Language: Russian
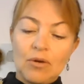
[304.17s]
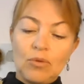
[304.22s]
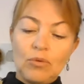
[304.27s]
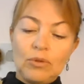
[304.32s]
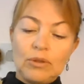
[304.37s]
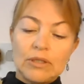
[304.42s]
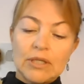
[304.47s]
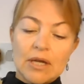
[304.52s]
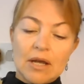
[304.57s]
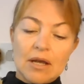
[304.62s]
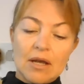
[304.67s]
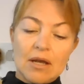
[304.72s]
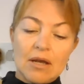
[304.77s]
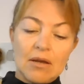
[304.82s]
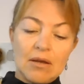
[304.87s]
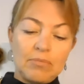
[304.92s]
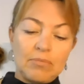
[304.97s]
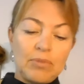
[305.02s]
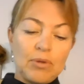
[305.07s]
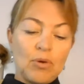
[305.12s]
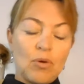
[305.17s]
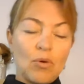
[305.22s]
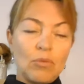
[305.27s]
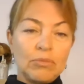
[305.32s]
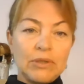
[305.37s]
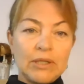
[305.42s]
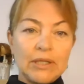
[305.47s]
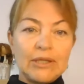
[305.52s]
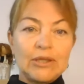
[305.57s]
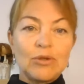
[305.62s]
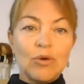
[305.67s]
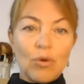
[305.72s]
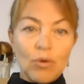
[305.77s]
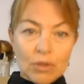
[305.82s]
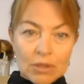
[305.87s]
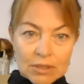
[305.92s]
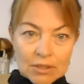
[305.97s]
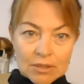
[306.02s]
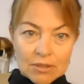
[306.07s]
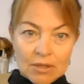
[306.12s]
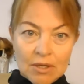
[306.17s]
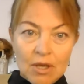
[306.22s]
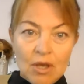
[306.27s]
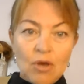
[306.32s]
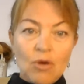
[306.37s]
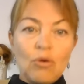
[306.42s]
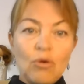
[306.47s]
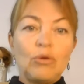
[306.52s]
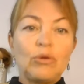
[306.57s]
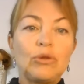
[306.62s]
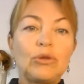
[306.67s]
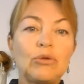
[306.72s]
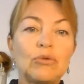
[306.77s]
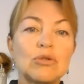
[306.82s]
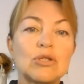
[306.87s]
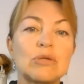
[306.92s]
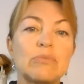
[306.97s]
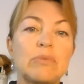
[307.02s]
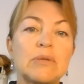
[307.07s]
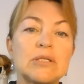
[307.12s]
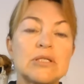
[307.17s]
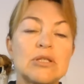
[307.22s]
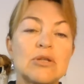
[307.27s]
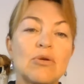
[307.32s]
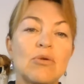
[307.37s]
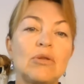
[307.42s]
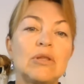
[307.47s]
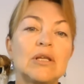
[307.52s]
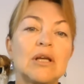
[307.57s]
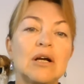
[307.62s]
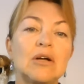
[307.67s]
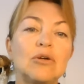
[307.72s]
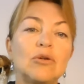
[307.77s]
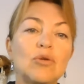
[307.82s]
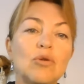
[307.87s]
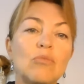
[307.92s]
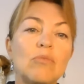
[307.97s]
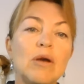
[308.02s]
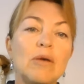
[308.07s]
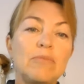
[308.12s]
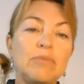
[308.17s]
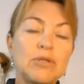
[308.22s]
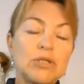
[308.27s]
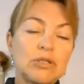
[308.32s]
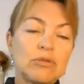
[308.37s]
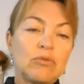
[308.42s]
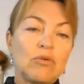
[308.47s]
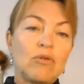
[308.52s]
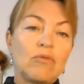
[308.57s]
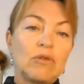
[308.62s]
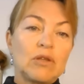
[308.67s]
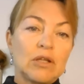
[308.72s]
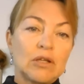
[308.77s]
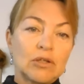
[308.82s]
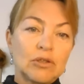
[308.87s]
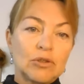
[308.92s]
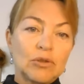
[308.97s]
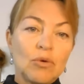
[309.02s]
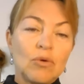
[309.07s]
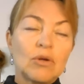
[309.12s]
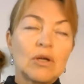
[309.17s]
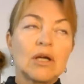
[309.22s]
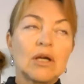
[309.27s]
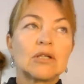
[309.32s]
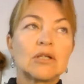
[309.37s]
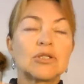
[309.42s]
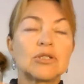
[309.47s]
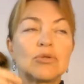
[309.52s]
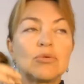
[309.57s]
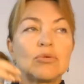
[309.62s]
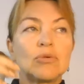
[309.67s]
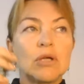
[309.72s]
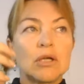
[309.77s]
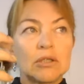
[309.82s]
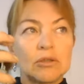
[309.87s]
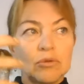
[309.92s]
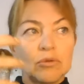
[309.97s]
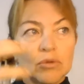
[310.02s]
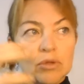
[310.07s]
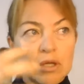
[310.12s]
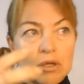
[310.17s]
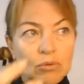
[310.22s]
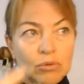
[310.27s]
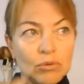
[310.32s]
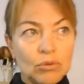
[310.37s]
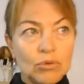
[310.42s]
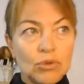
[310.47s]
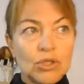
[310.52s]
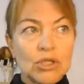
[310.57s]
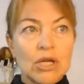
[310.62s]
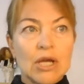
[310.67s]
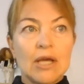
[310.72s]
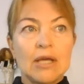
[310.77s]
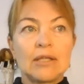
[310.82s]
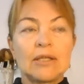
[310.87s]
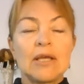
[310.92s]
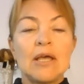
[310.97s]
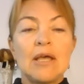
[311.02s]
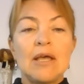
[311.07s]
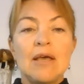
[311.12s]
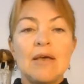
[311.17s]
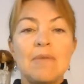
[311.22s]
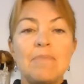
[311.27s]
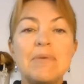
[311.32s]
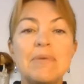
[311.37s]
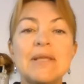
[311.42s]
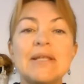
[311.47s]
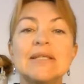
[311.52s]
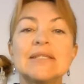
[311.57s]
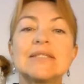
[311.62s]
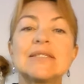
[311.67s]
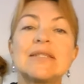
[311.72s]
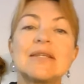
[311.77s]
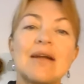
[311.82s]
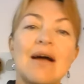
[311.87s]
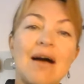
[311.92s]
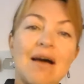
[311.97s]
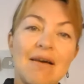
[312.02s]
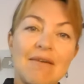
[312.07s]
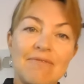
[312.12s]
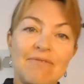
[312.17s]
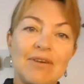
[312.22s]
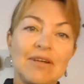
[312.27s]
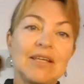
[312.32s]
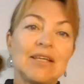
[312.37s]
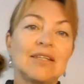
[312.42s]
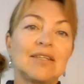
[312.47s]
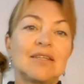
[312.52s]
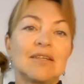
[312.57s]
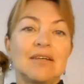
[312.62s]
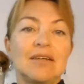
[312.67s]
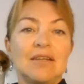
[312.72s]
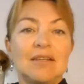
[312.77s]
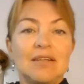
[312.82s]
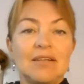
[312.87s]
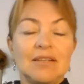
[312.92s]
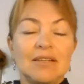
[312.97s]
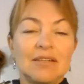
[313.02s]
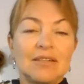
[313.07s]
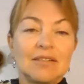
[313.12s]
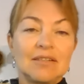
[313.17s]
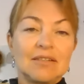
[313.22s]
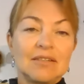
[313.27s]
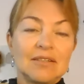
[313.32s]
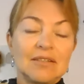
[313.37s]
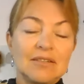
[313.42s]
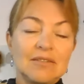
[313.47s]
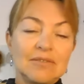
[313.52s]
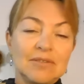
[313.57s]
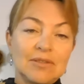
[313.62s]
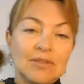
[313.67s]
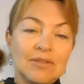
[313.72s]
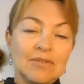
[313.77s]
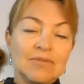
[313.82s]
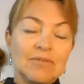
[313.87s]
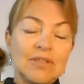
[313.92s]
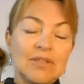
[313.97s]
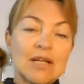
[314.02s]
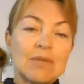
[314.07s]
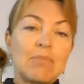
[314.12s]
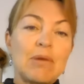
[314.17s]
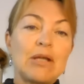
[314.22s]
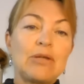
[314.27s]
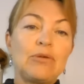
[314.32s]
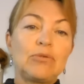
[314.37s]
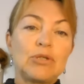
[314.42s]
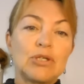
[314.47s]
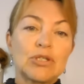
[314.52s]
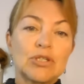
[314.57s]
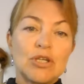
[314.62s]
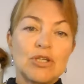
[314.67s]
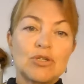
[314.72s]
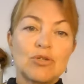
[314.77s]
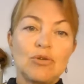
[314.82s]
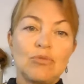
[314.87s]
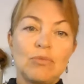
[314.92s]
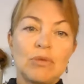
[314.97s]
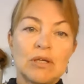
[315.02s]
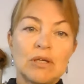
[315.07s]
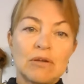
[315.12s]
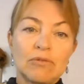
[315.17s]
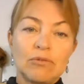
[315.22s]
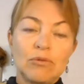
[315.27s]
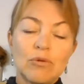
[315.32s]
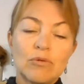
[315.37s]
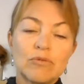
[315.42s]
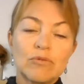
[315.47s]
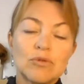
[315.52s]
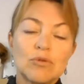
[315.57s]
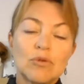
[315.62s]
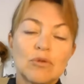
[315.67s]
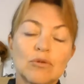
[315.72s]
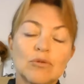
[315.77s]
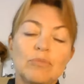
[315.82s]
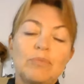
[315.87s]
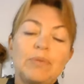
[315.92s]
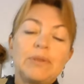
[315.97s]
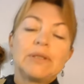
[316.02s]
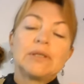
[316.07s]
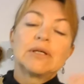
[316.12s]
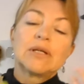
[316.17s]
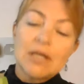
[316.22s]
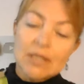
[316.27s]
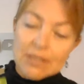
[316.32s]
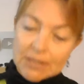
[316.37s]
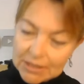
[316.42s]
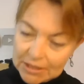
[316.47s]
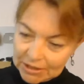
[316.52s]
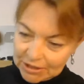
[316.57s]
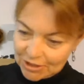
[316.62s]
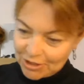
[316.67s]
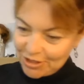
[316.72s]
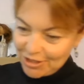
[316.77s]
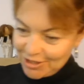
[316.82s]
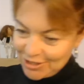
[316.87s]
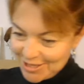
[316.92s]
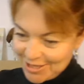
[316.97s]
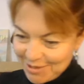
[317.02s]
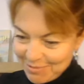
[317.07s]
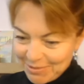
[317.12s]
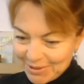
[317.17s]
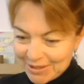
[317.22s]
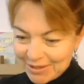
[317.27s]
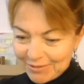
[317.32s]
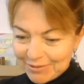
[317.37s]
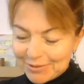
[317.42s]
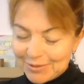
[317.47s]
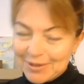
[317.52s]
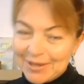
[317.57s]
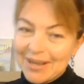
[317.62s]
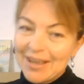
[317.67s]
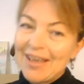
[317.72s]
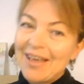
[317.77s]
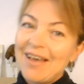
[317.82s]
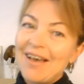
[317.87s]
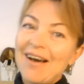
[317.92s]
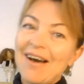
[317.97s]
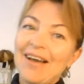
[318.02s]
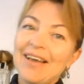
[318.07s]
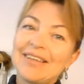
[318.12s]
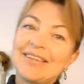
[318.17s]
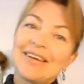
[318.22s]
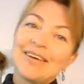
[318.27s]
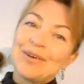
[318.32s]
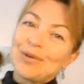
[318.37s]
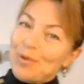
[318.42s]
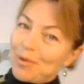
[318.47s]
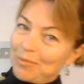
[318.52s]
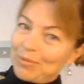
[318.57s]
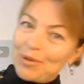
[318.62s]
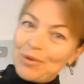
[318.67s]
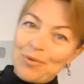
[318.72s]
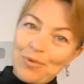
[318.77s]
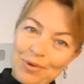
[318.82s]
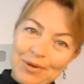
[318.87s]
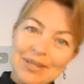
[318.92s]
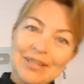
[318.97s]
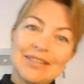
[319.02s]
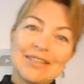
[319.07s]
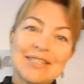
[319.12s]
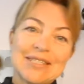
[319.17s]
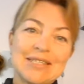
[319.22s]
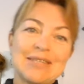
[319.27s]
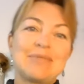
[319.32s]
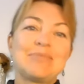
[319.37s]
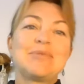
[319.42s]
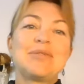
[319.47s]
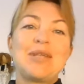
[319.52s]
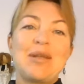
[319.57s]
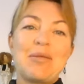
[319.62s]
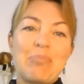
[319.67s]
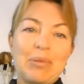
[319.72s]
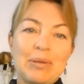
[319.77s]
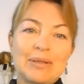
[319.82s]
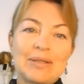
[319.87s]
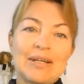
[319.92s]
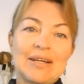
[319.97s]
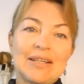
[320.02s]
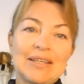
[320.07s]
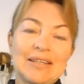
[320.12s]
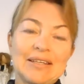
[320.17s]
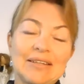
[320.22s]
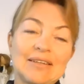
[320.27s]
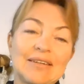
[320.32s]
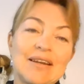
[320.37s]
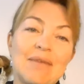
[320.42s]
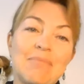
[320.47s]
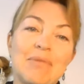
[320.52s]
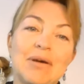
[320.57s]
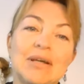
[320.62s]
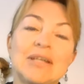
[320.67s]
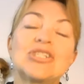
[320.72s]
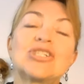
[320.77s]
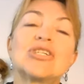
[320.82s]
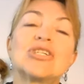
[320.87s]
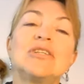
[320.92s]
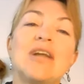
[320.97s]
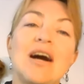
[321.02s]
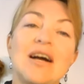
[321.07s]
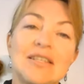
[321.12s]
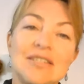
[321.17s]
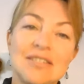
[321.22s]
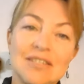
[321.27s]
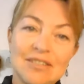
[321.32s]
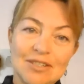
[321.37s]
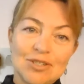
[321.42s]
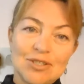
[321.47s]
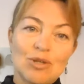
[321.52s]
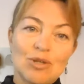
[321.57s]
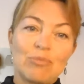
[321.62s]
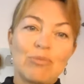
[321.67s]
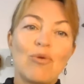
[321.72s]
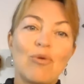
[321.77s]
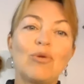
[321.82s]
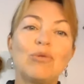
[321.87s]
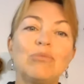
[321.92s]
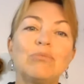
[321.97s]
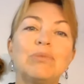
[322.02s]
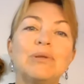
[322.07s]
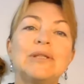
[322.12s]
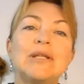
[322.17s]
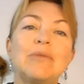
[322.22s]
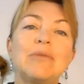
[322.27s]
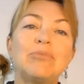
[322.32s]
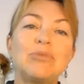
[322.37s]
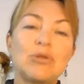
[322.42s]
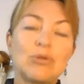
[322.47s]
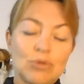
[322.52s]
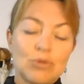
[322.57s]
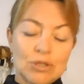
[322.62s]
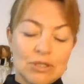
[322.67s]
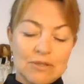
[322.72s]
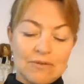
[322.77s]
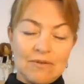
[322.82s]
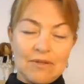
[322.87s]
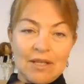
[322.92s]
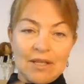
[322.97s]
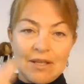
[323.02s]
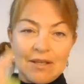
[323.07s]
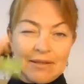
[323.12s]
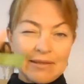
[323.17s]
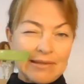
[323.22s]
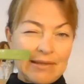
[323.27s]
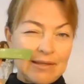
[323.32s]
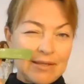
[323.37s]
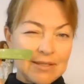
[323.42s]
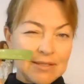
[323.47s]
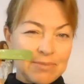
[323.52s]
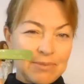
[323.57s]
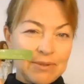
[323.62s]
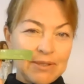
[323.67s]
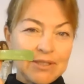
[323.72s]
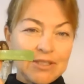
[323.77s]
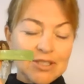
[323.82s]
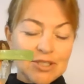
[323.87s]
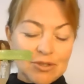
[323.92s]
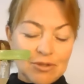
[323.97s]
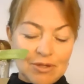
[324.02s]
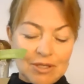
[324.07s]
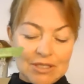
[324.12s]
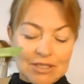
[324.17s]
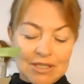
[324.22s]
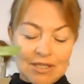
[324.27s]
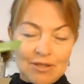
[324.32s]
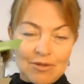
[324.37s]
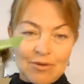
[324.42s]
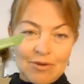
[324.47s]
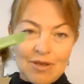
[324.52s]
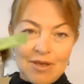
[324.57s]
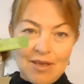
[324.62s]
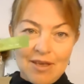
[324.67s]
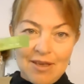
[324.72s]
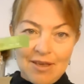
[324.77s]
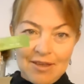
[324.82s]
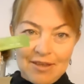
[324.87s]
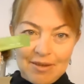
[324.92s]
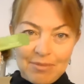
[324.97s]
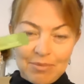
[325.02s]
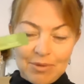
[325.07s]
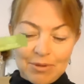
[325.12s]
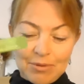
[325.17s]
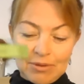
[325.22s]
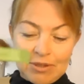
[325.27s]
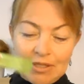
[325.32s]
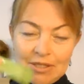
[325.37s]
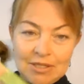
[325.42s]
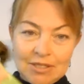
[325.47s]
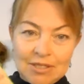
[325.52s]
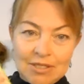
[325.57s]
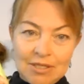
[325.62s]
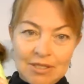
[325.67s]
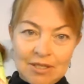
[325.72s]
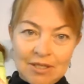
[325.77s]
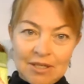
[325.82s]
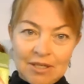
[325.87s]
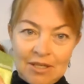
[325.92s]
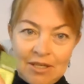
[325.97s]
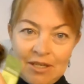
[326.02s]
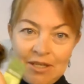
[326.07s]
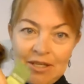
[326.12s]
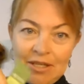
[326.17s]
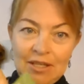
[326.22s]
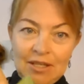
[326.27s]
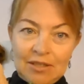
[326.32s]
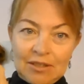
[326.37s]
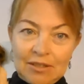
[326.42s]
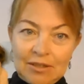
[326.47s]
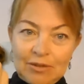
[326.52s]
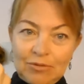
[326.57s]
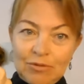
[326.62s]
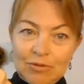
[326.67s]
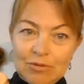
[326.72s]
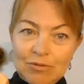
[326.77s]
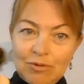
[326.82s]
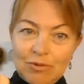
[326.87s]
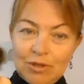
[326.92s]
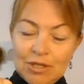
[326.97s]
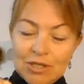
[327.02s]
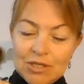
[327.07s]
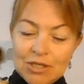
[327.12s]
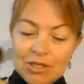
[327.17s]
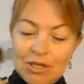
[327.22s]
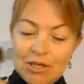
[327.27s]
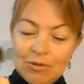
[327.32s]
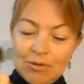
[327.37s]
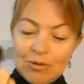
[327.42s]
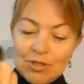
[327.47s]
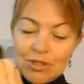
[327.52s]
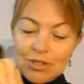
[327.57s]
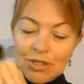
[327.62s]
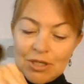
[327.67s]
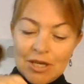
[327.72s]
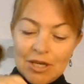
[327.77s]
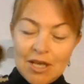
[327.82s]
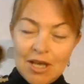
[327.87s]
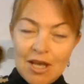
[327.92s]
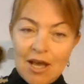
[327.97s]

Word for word: ультрабиом детокс. Он тоже построен как грубое пищевое волокно, как штука, которая улучшает, перестраивает а, э, нормальную кишечную микрофлору в сторону прекрасной кишечной микрофлоры. А это огромный орган, на самом деле, полтора килограмма. Желательно, чтобы он был нам дружественный. Смотрите, что я делаю. Я беру этот стик, и кладу свой кошелечек.